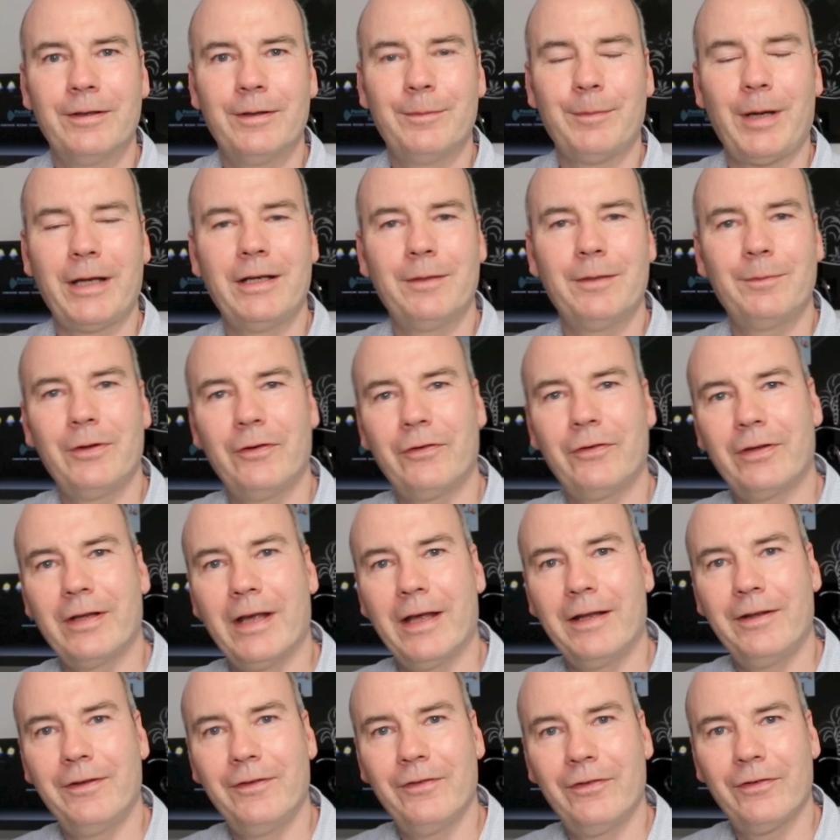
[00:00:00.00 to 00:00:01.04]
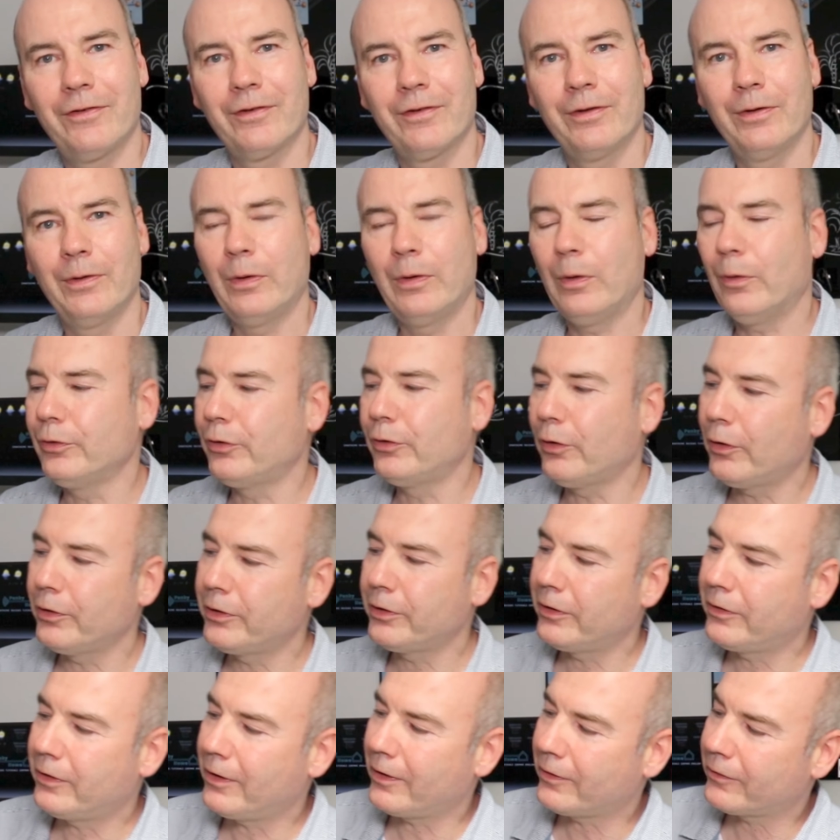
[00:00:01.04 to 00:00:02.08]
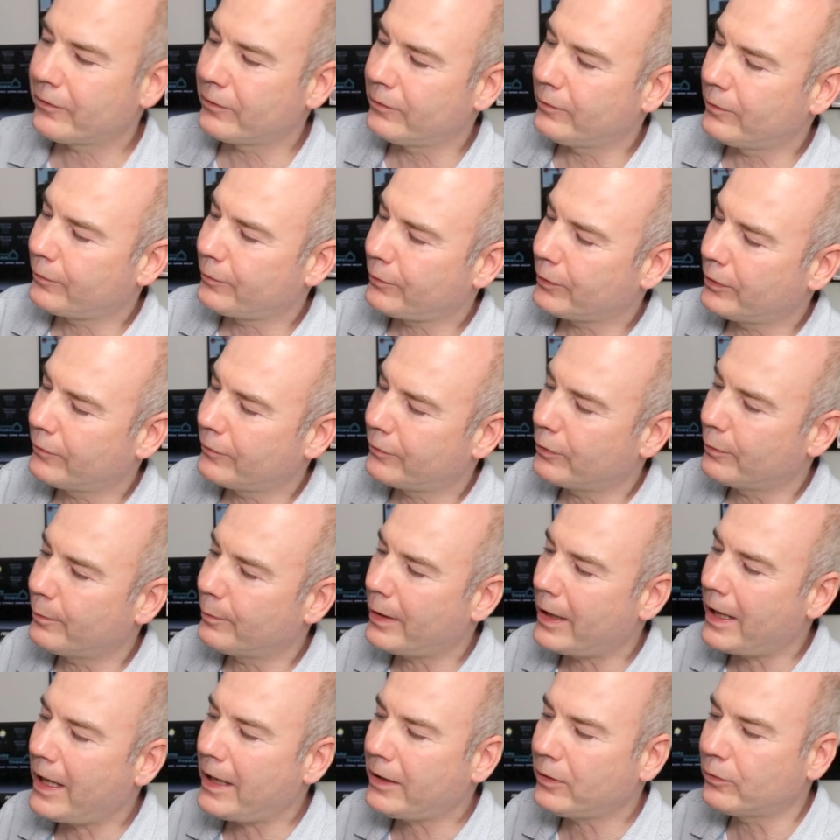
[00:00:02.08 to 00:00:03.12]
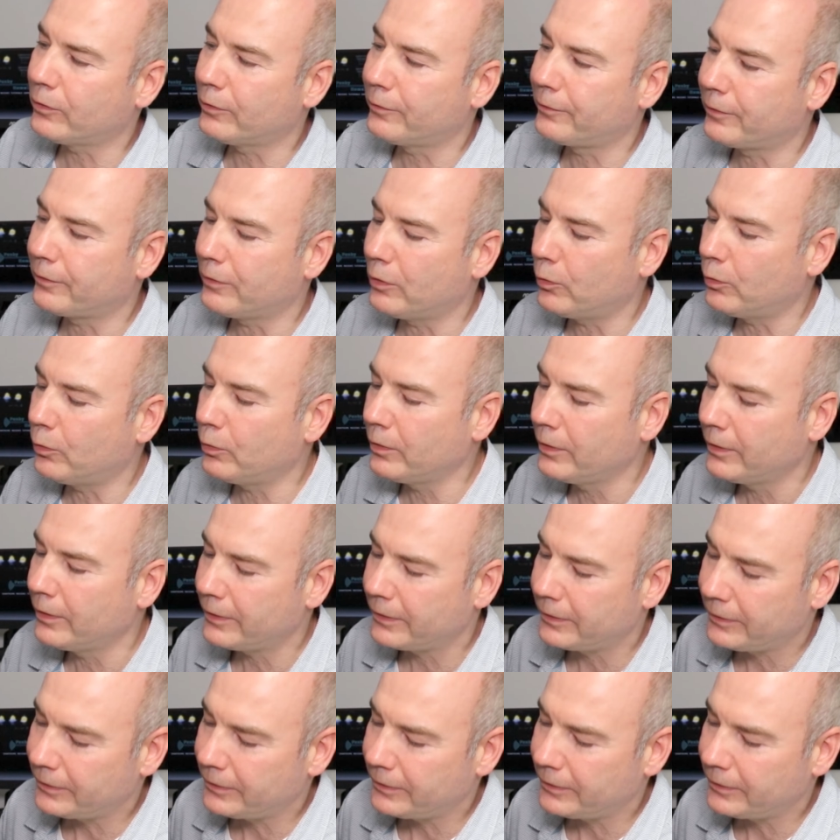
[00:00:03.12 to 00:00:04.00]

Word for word: Mein Name ist Jens und heute testen wir von der Firma EcoFlow